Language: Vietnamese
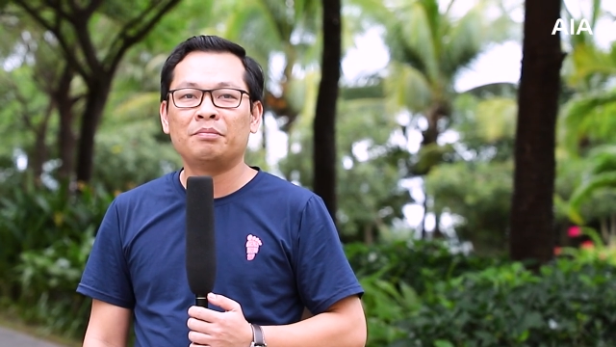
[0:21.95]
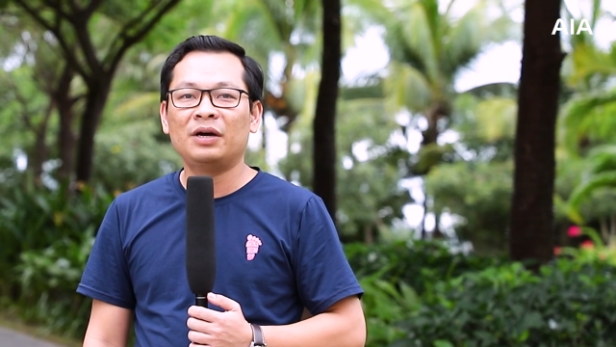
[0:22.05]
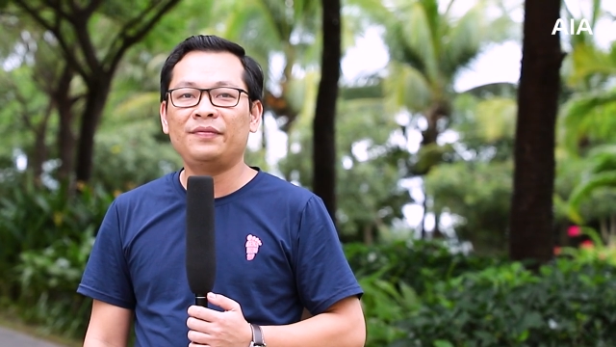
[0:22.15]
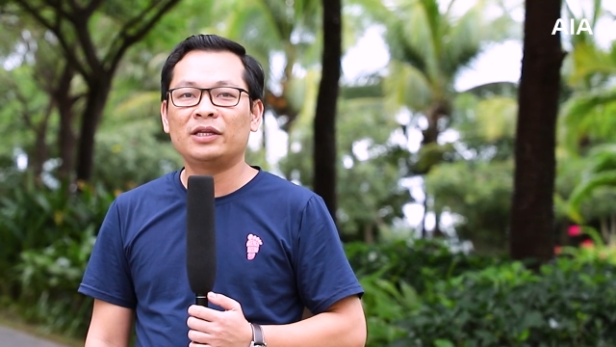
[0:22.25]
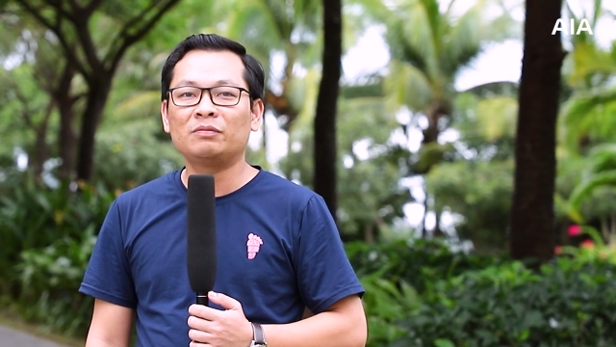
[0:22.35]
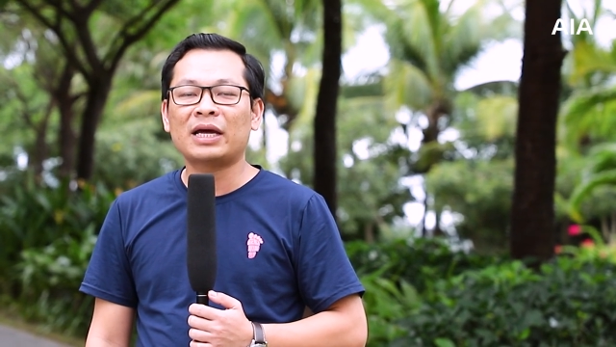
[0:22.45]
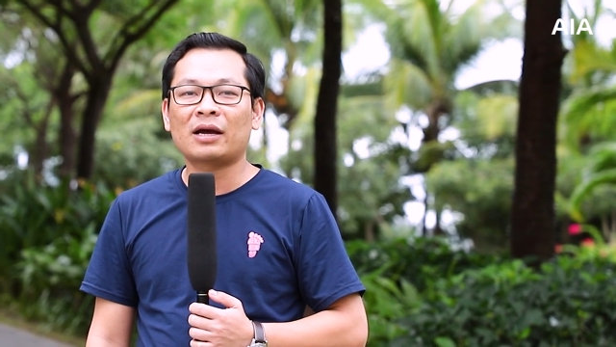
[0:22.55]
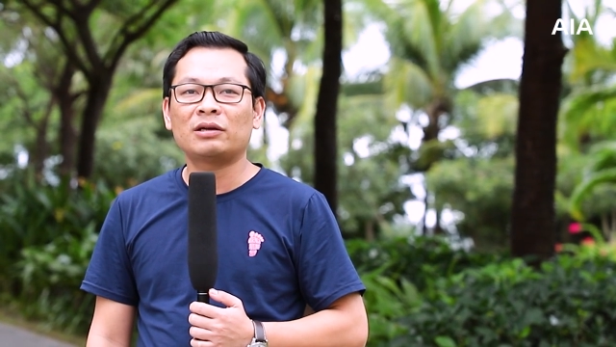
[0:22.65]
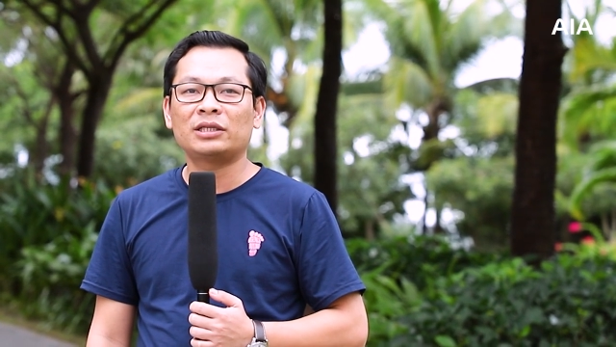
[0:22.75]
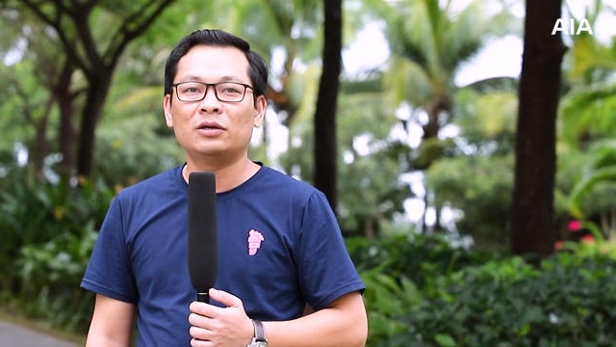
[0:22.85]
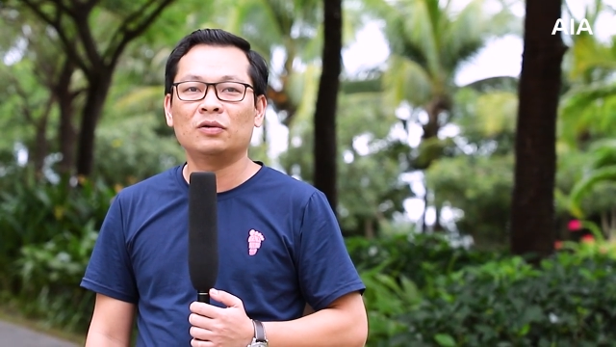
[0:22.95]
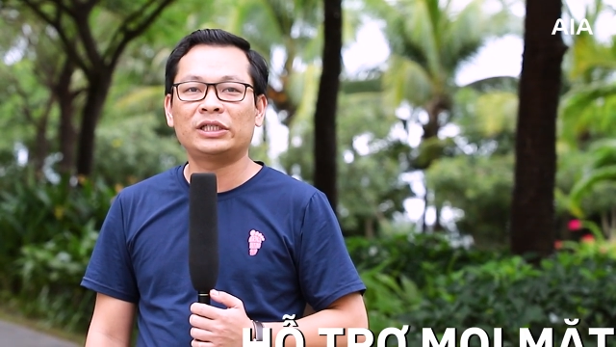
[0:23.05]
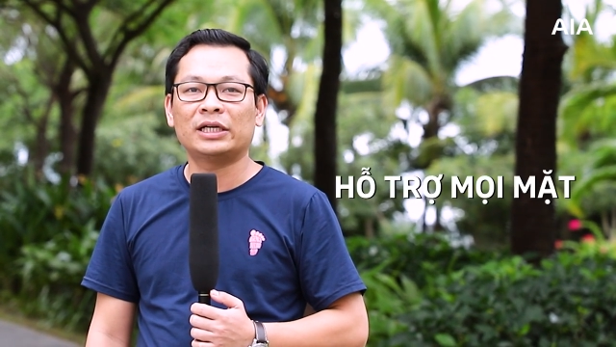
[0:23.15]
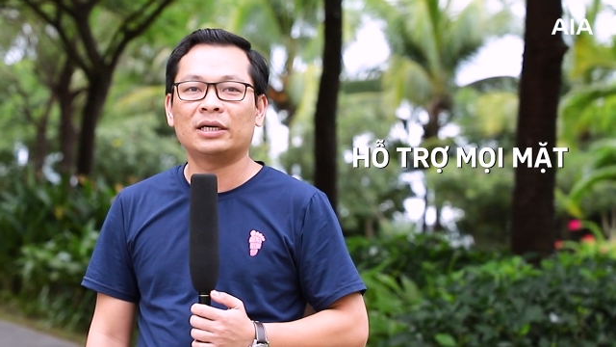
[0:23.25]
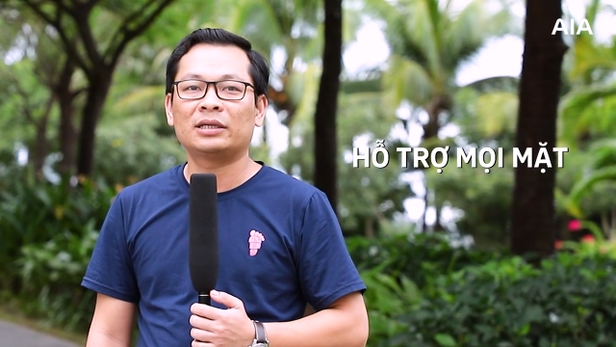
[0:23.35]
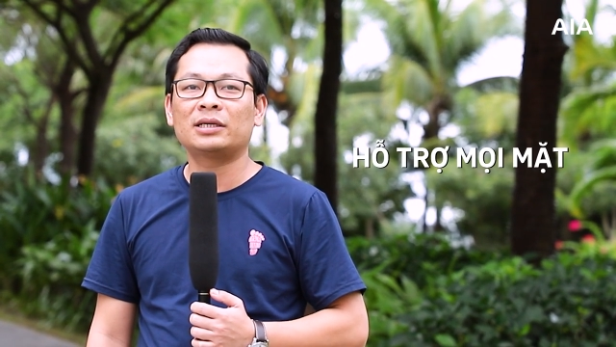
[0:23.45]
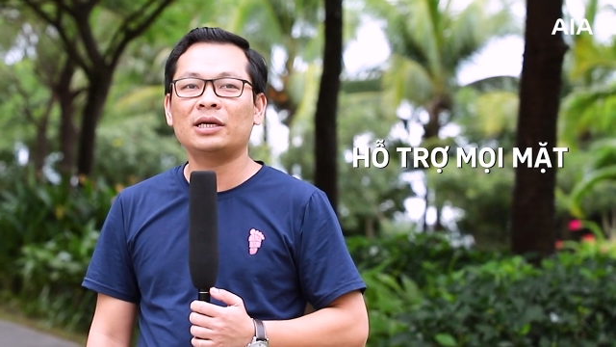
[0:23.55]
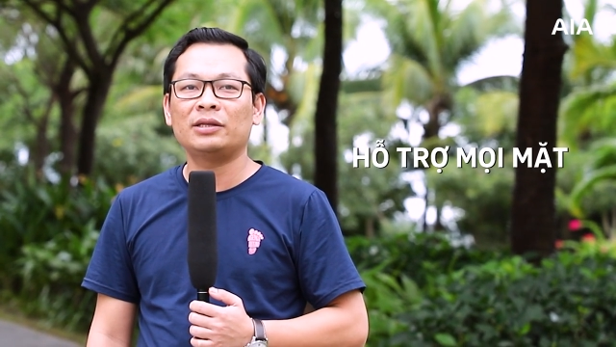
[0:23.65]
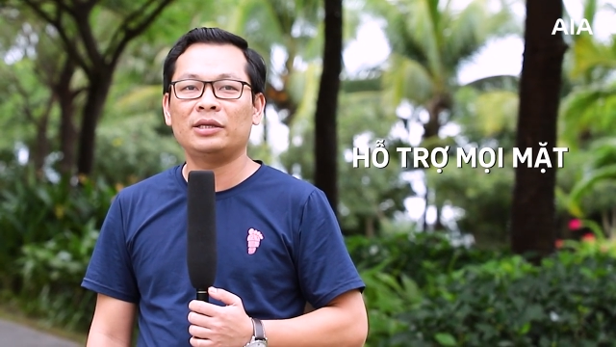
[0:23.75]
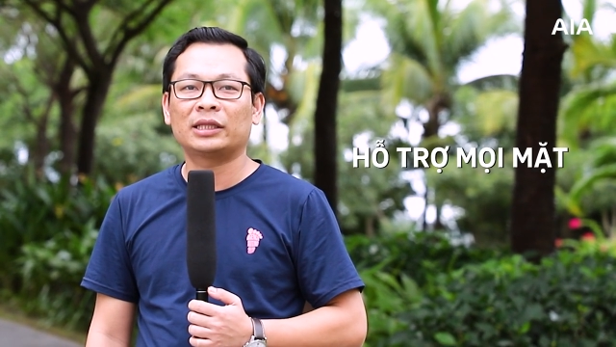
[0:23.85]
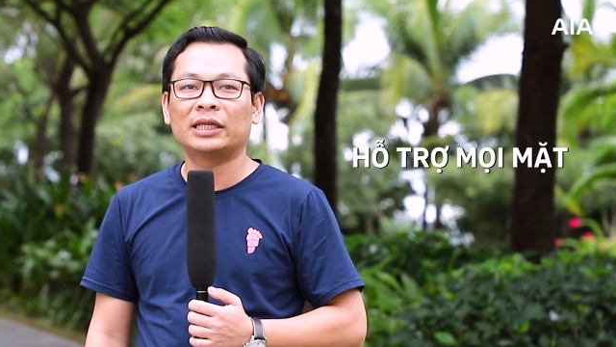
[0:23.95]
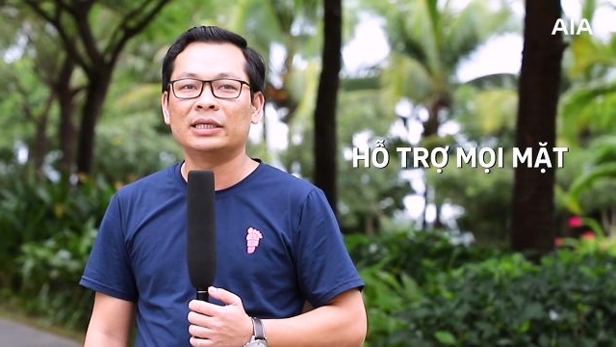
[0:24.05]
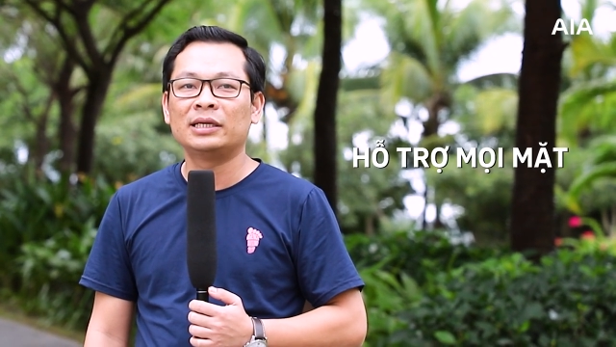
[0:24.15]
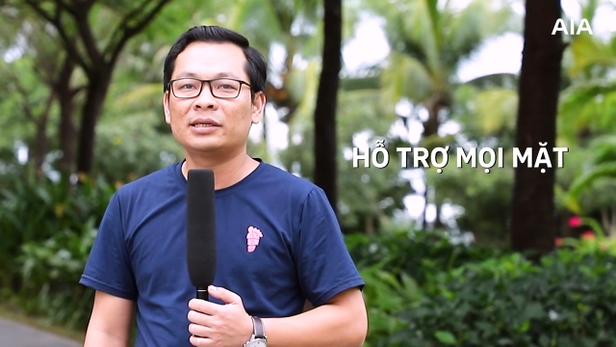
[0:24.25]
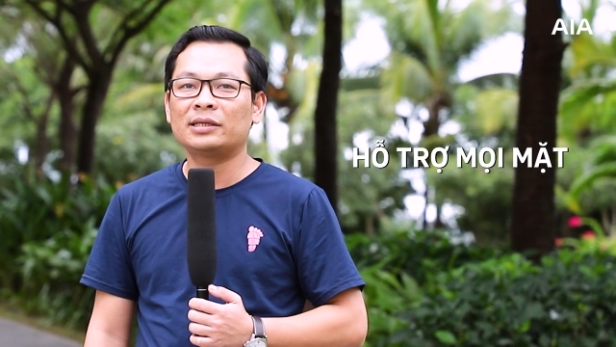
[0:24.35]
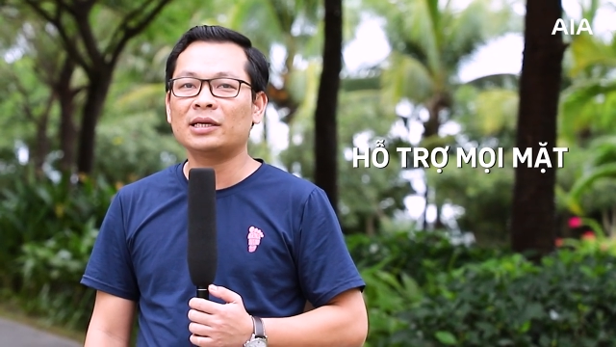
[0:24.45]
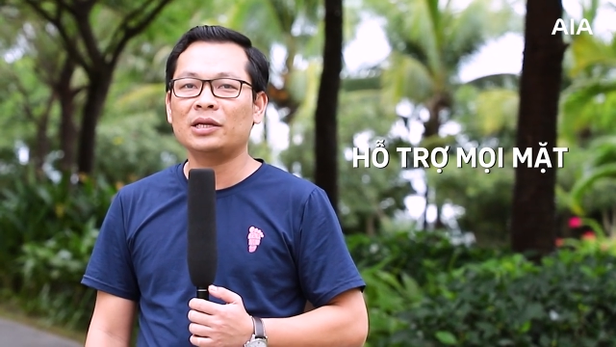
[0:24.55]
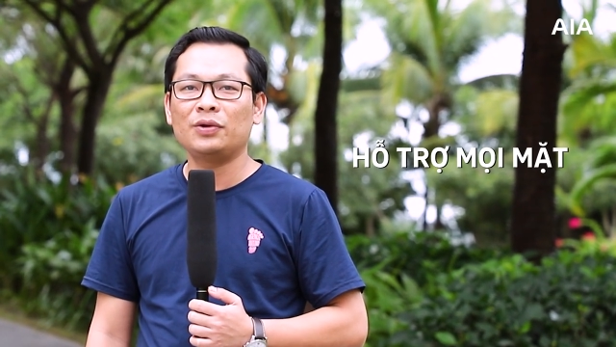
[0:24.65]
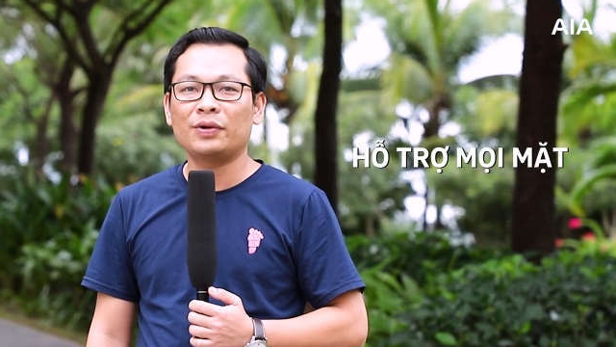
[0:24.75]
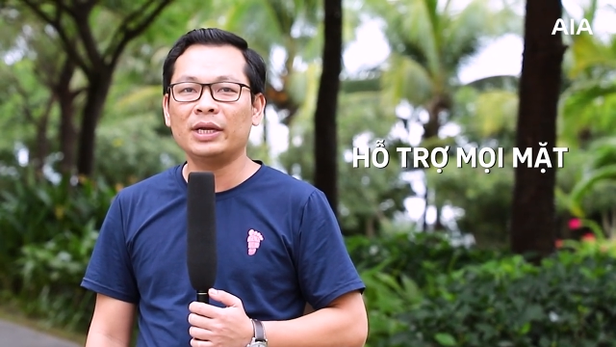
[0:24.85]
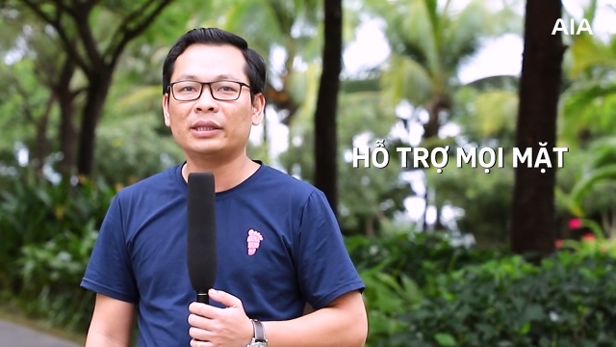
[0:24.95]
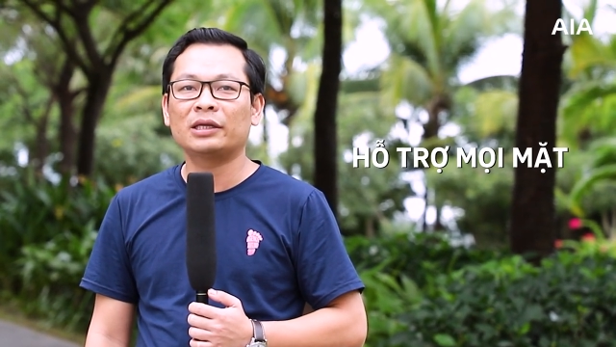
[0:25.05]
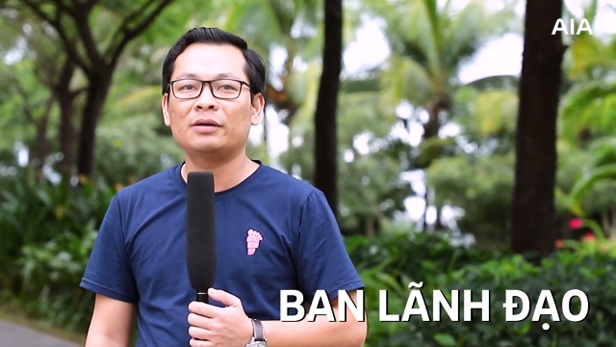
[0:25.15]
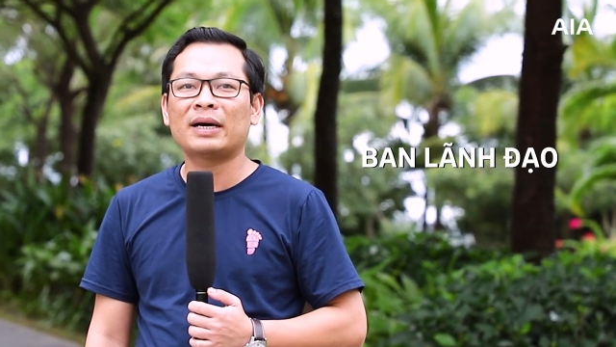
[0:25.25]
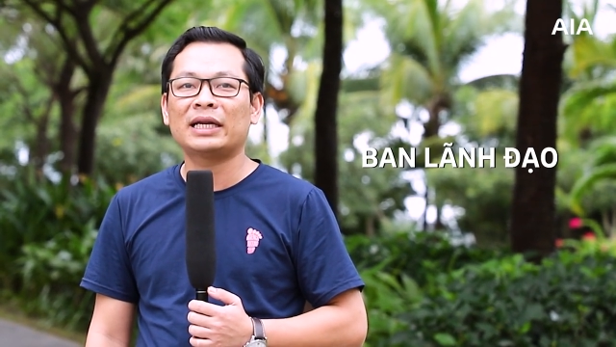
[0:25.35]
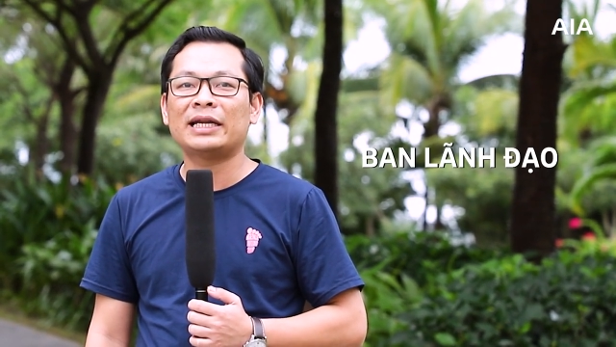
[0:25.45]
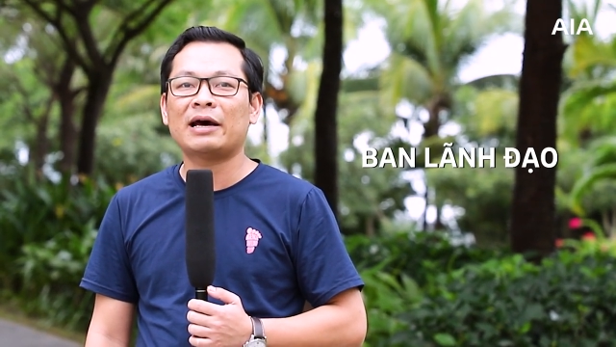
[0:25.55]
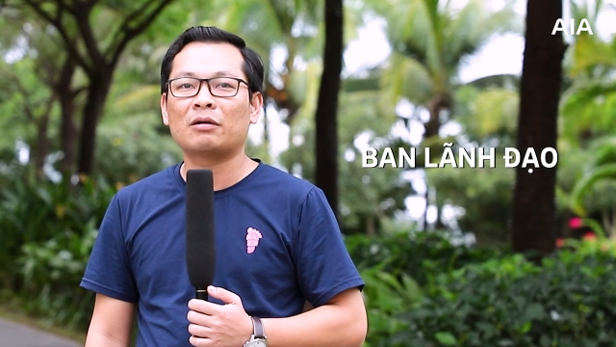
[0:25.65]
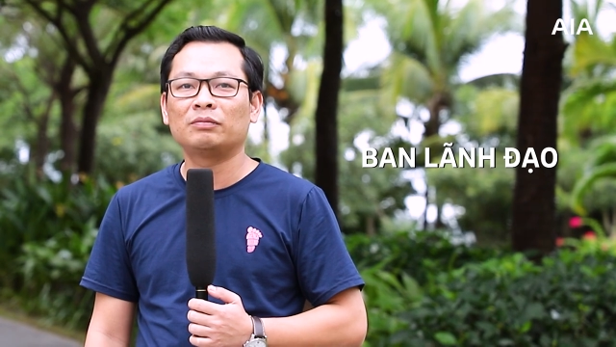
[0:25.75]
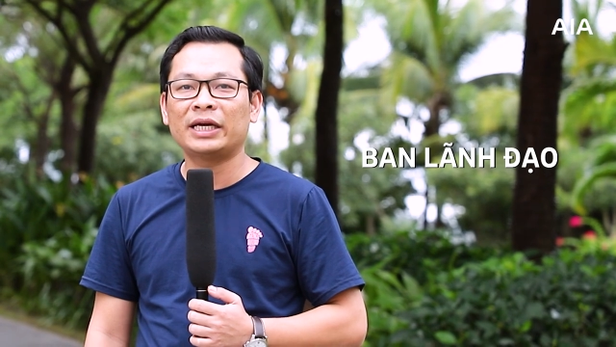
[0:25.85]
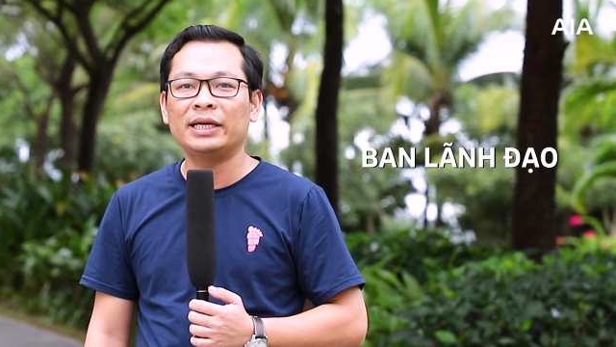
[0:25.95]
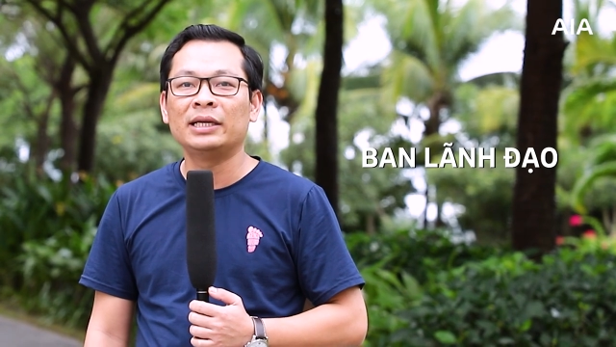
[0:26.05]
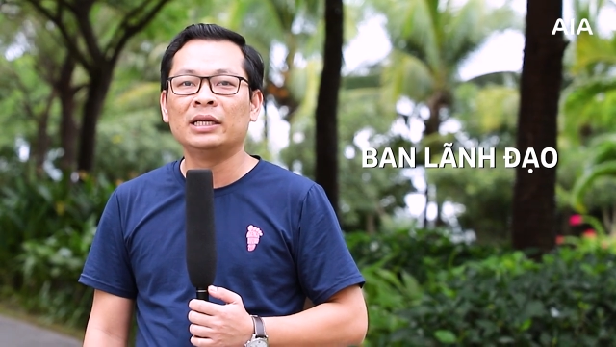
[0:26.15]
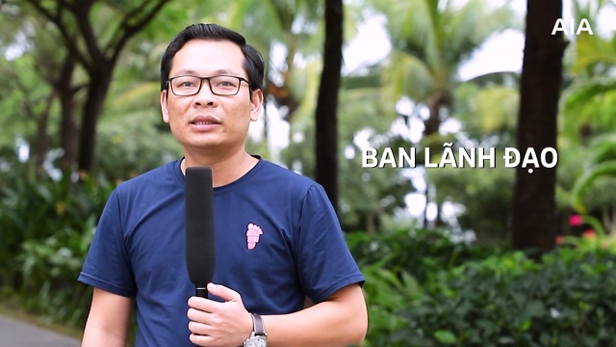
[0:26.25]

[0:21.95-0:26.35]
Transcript: bởi vì chúng ta có sự hỗ trợ rất là nhiệt tình rất là nhiệt huyết từ ban lãnh đạo công ty